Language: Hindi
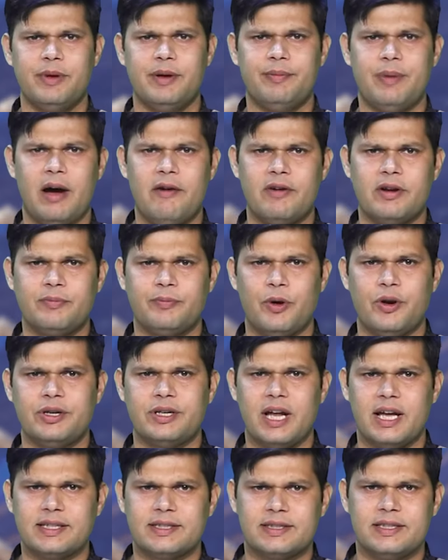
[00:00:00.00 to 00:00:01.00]
में बावन
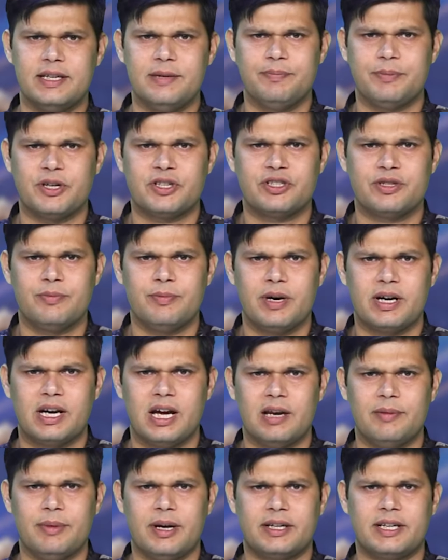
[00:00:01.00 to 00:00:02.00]
पश्चिम
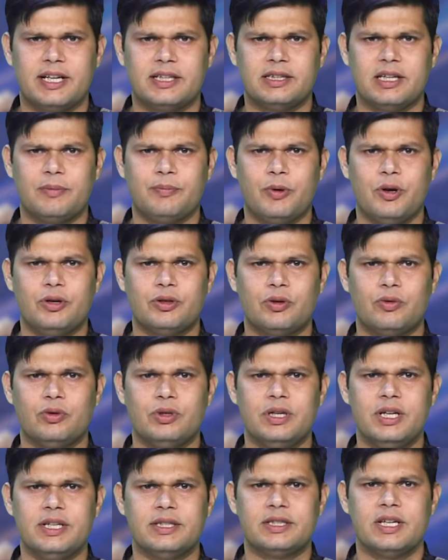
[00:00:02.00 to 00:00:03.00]
बंगाल में
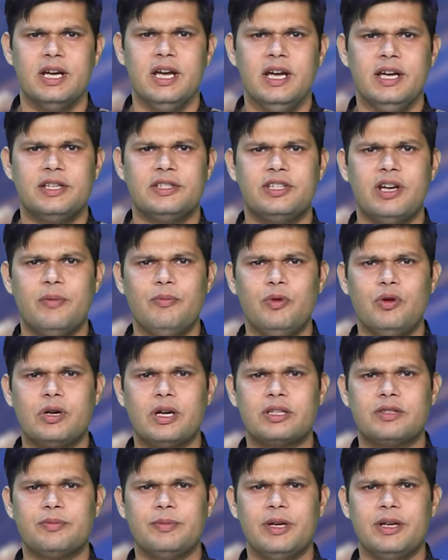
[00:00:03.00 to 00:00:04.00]
अठहत्तर जम्मू
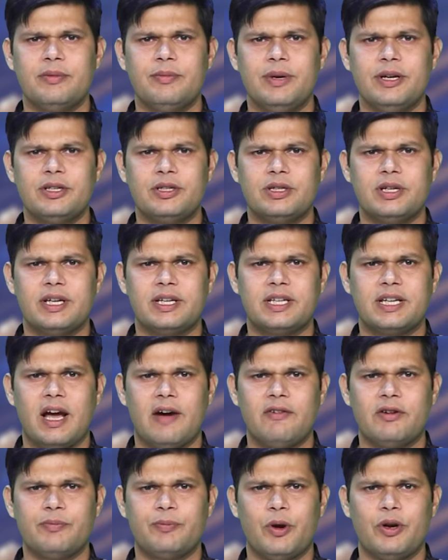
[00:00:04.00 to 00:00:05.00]
कश्मीर में
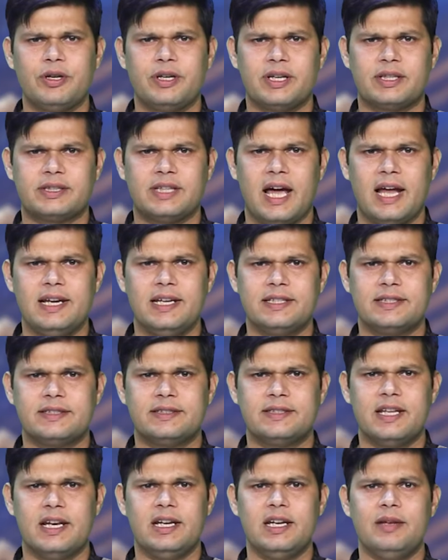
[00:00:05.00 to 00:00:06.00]
इक्यावन
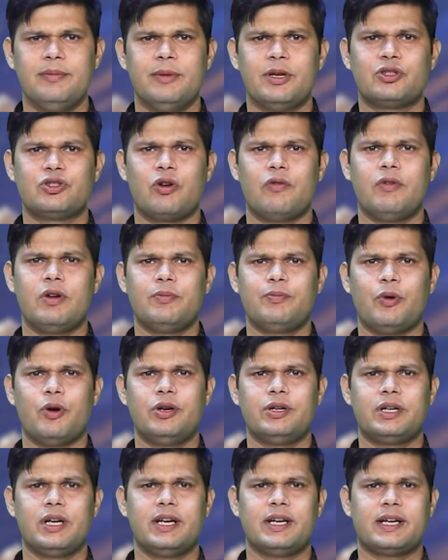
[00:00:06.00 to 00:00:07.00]
दिल्ली में
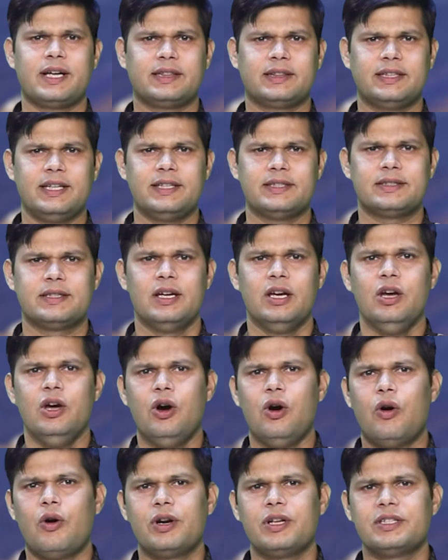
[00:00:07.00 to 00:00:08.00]
चौवन
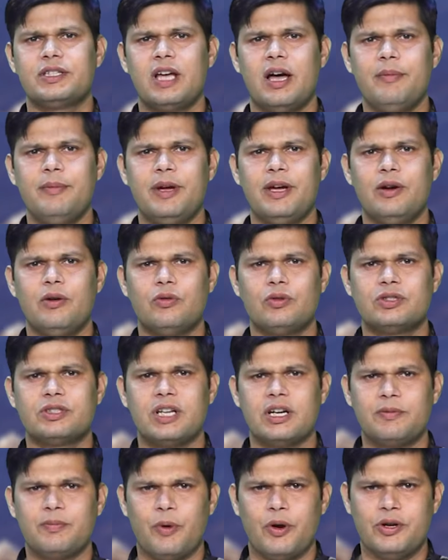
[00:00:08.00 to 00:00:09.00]
ओडिशा में
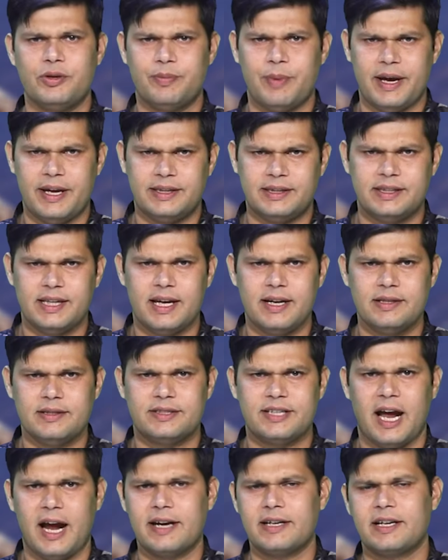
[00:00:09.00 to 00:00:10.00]
उनसठ
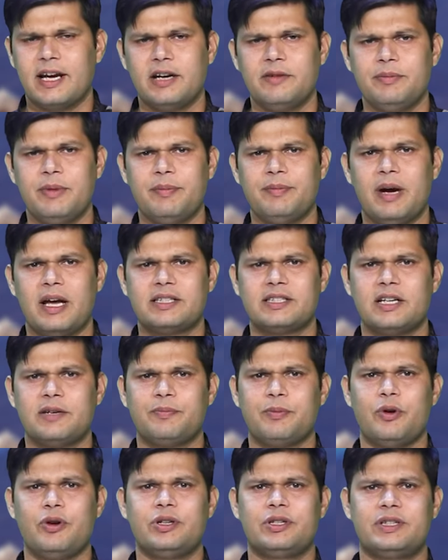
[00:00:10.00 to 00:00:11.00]
झारखंड में
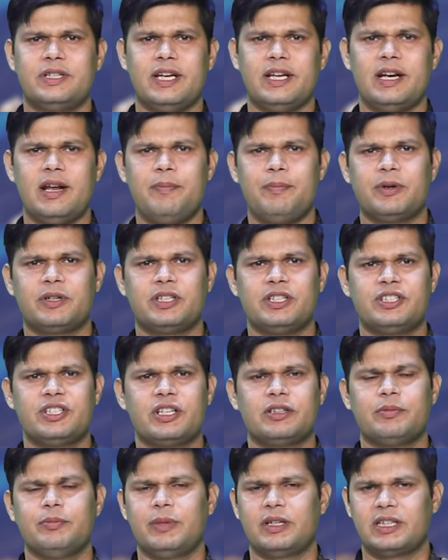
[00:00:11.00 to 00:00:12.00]
बासठ
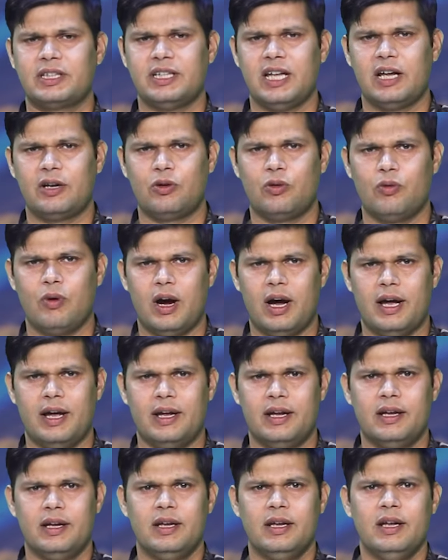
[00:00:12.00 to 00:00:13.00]
प्रतिशत मतदान हुआ
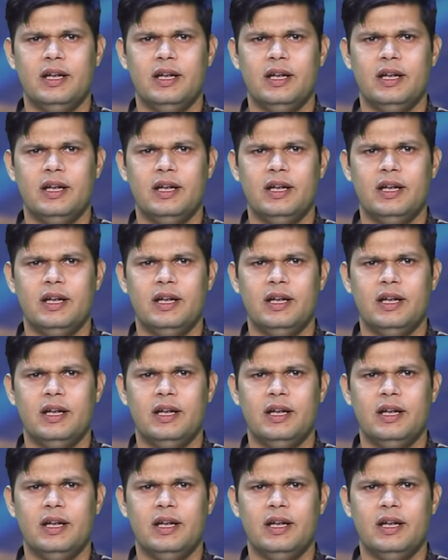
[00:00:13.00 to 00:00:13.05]
है